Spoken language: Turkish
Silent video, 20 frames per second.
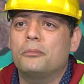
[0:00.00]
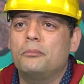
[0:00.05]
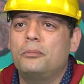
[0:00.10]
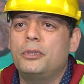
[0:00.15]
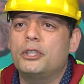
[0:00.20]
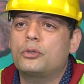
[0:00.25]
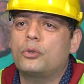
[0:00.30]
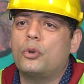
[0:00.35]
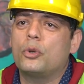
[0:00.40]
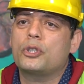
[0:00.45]

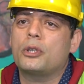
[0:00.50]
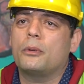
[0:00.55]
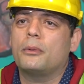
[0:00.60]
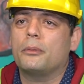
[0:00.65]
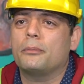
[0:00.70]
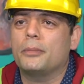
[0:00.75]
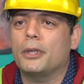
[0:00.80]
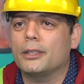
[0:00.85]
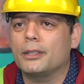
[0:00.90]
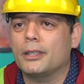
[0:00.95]
Biz
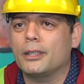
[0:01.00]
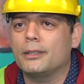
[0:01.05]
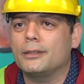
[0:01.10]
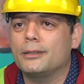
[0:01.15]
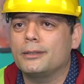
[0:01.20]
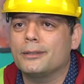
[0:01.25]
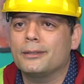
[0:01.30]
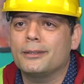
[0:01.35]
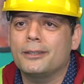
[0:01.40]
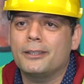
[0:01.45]
kocaman bir
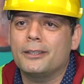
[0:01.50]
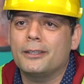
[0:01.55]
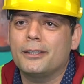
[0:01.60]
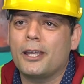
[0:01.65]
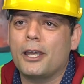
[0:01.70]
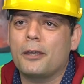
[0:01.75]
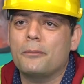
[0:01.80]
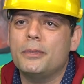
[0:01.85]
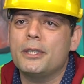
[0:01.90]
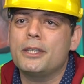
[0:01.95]
adayız.
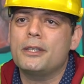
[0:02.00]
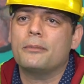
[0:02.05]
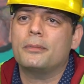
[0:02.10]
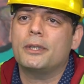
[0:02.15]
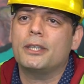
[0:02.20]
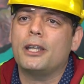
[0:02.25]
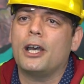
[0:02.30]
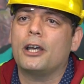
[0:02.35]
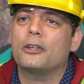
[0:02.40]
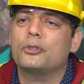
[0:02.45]
Yani
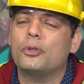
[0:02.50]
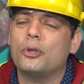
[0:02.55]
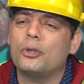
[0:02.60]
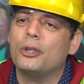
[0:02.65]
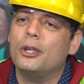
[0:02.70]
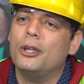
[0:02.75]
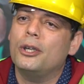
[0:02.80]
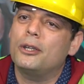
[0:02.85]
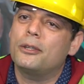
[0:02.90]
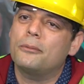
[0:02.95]
bizimki daha
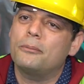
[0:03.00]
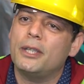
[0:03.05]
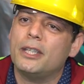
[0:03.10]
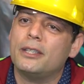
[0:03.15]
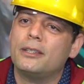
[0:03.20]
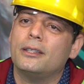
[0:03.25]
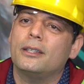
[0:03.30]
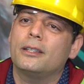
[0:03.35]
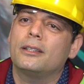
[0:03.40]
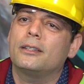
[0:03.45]
çok
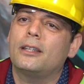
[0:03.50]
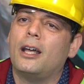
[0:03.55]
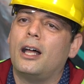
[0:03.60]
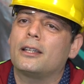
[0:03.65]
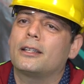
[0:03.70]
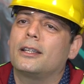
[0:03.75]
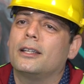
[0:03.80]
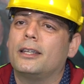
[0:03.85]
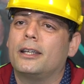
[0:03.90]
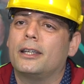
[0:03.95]
bir
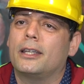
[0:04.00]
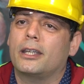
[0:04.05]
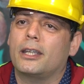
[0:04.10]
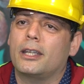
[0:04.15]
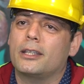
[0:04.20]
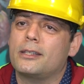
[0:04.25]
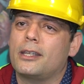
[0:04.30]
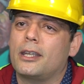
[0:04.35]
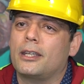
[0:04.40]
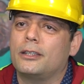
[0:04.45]
dalgalı
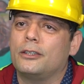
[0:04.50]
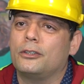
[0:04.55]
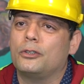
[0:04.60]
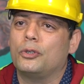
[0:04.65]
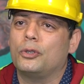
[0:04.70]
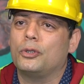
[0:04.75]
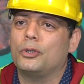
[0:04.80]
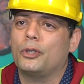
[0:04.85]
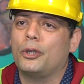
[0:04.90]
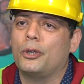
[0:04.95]
hareket
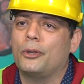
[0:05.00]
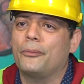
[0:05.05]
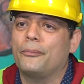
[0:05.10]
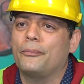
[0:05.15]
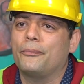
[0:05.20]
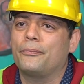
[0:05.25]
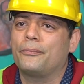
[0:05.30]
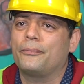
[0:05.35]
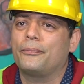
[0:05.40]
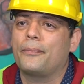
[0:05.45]
şeklinde oluyor.
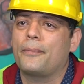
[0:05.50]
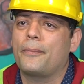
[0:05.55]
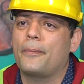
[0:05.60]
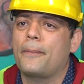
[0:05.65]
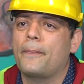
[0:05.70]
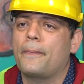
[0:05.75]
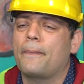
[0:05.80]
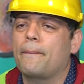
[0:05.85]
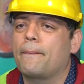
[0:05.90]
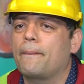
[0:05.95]

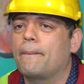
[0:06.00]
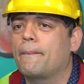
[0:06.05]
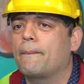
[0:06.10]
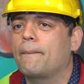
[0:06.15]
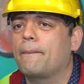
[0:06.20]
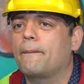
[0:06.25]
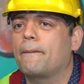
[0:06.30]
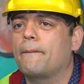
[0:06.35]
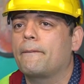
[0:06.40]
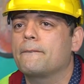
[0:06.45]
Deprem
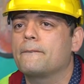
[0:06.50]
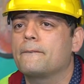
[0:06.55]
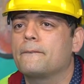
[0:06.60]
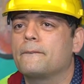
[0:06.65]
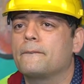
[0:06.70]
farkımız bu.